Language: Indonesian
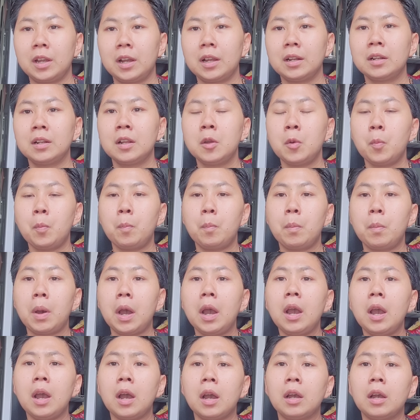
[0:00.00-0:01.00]
Ya kan?
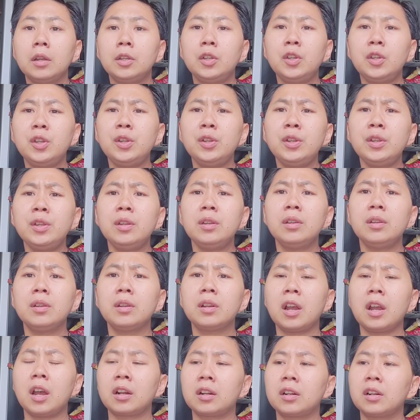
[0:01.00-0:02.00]
Mbak A,
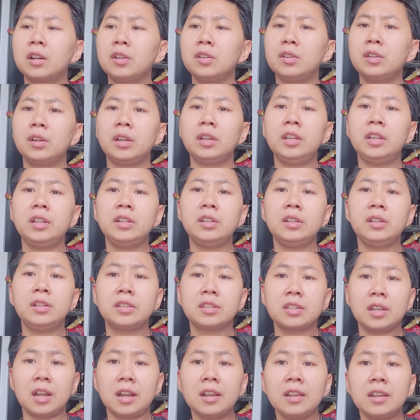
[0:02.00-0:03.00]
ini karena dia ini
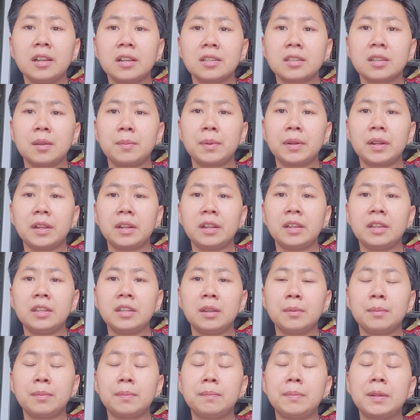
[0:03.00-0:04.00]
disayang sama
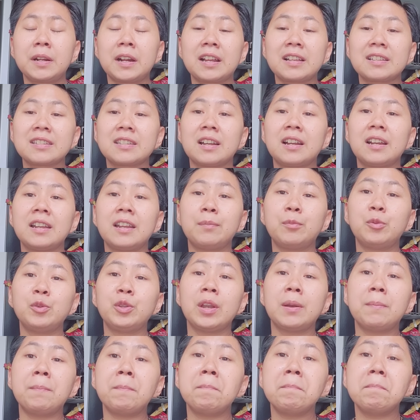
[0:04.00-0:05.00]
neneknya berasa kayak
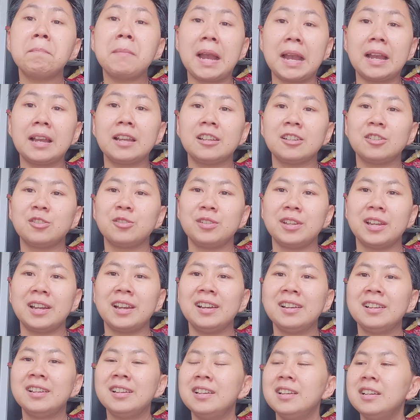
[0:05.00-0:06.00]
punya emak ya
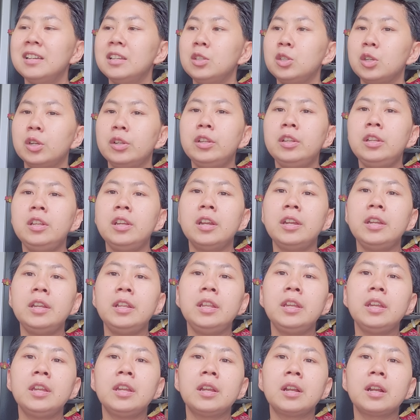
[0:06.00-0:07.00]
cuy ya. Jadi dia
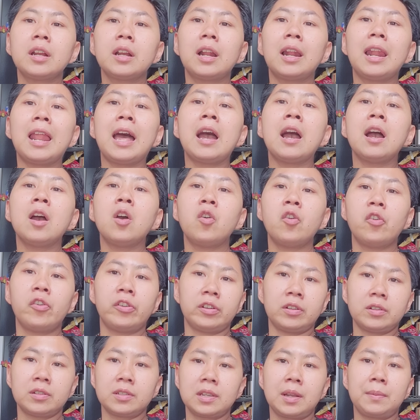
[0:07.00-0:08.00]
ini
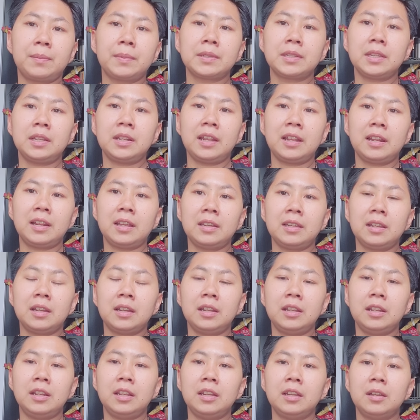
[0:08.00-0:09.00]
kelangon sama si
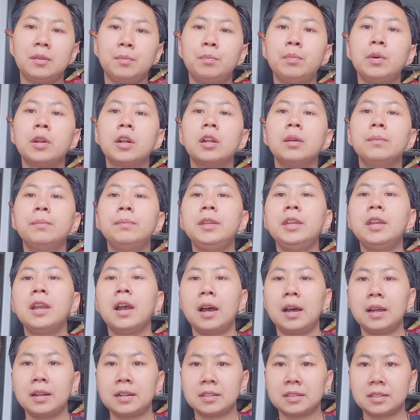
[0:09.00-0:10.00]
neneknya ini,
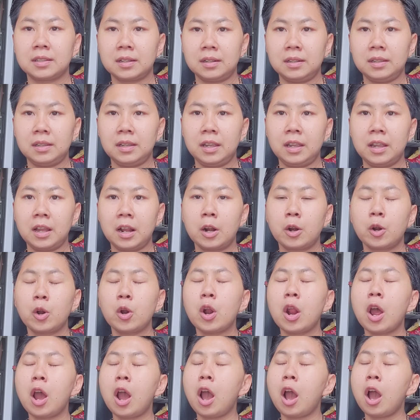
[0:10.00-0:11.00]
berlebihan sedihnya.
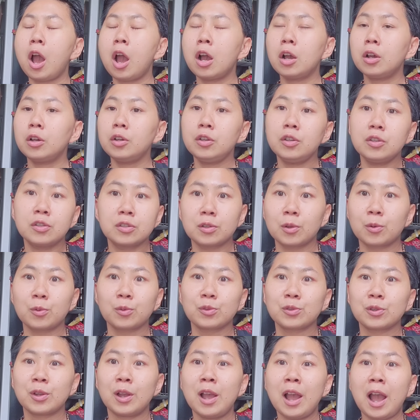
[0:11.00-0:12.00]
Nangis
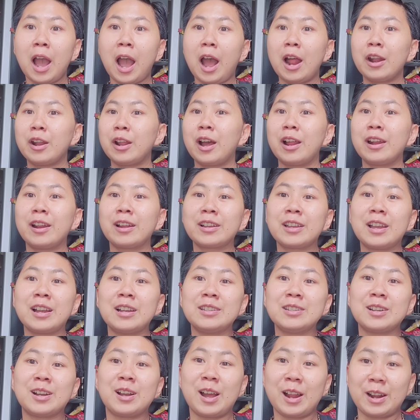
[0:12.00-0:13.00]
terus.
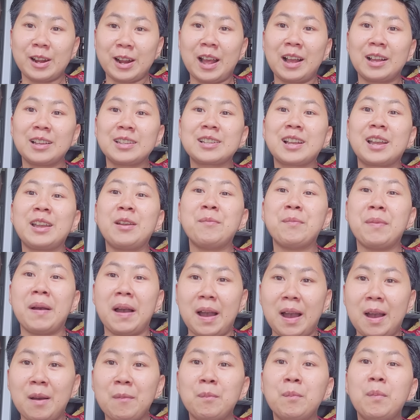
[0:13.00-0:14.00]
Anak-anaknya aja nggak nangis
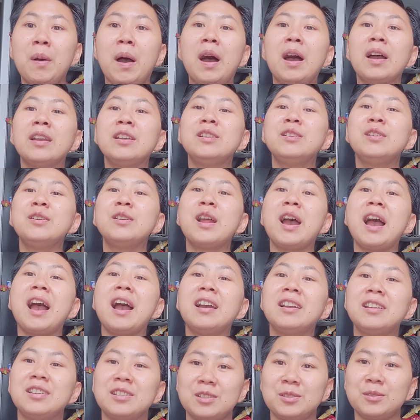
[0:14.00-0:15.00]
kayak Mbak A. Mbak A ini
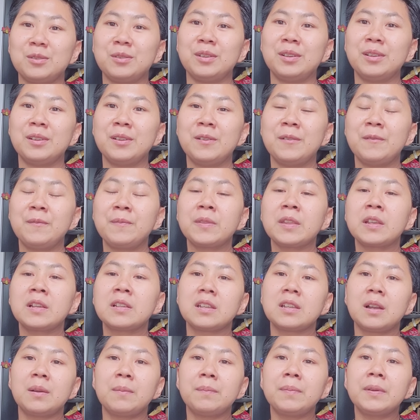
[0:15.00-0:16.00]
nangis cuy.
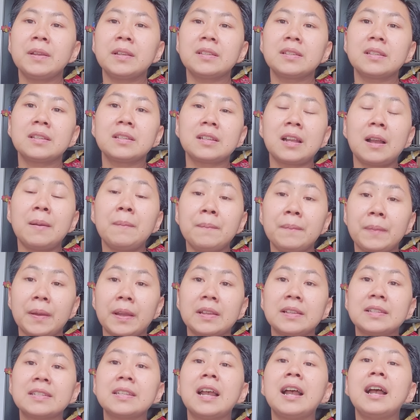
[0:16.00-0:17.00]
Sampai
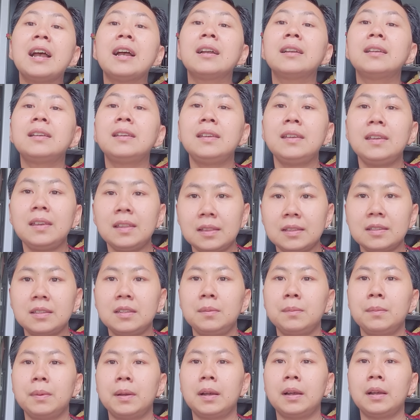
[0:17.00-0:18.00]
sampai sakit
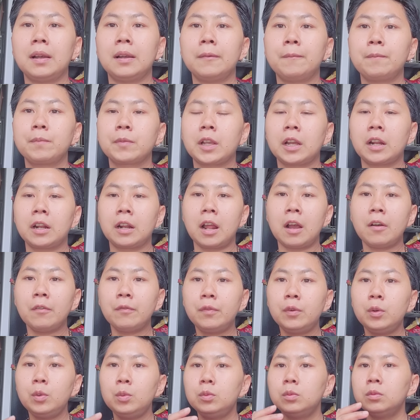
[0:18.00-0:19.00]
sih Mbak A.
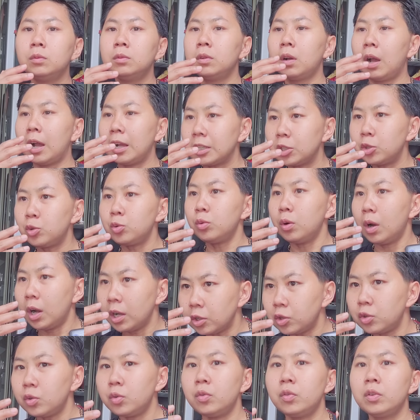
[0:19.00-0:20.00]
Kena flu.
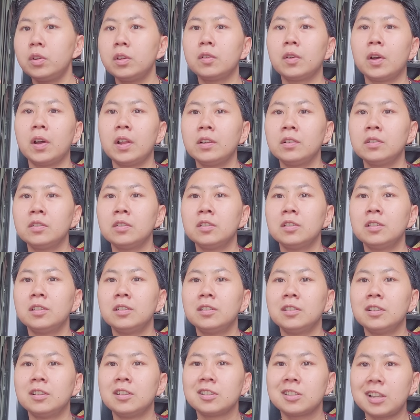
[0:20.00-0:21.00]
Hacu, hacu gitu kan.
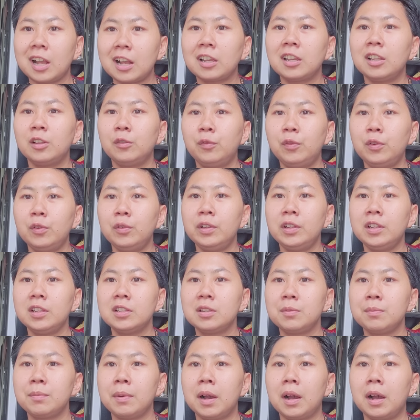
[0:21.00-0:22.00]
Sakit flu
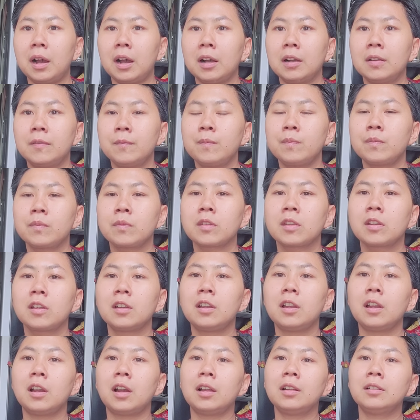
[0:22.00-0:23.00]
ini si Mbak A
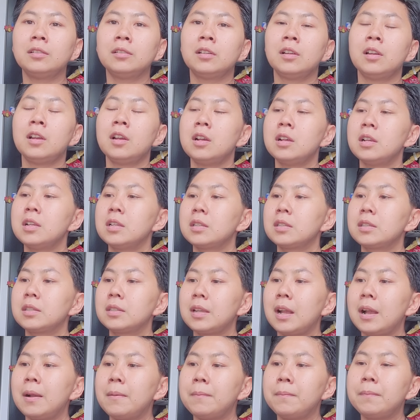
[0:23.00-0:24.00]
ya kan
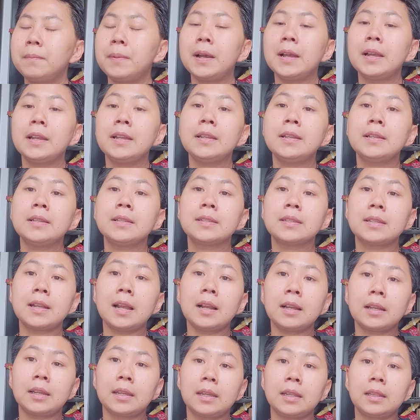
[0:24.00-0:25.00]
sampai
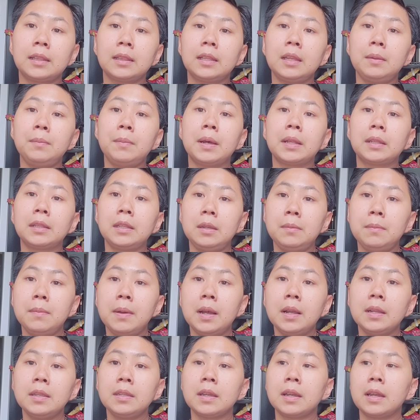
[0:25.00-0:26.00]
sakit
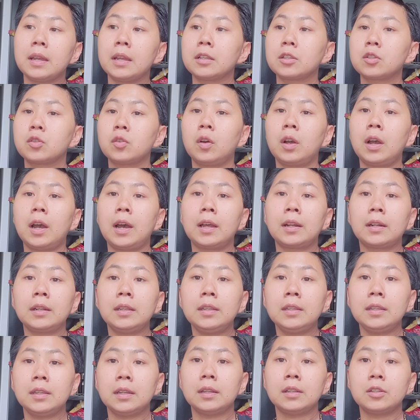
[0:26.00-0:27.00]
tiba-tibanya esok
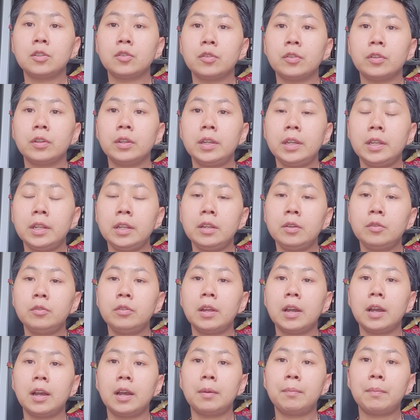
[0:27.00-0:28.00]
harinya cuy
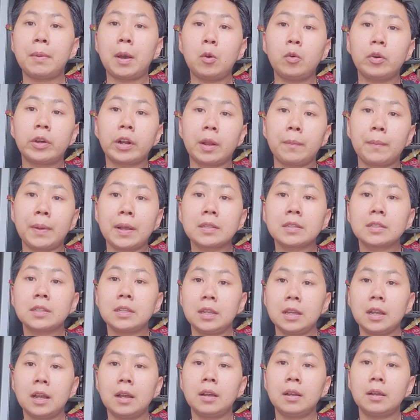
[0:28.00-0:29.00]
ini udah mau
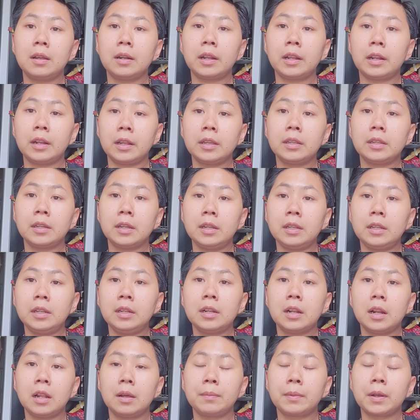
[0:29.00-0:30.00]
kremasi ya neneknya
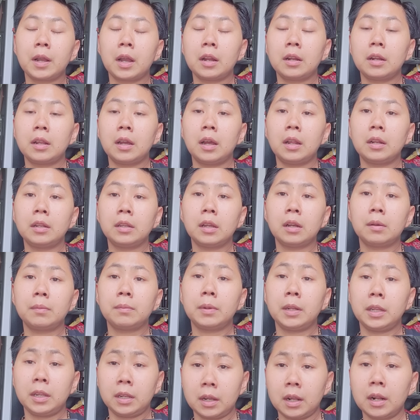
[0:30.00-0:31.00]
ini dalam keadaan
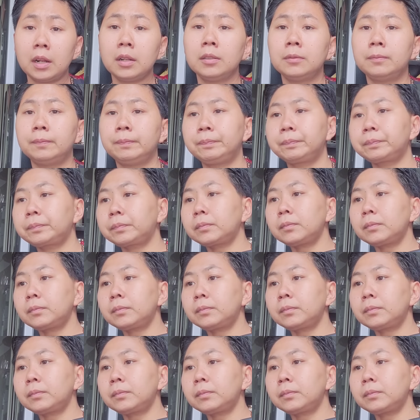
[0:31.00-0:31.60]
yang meninggal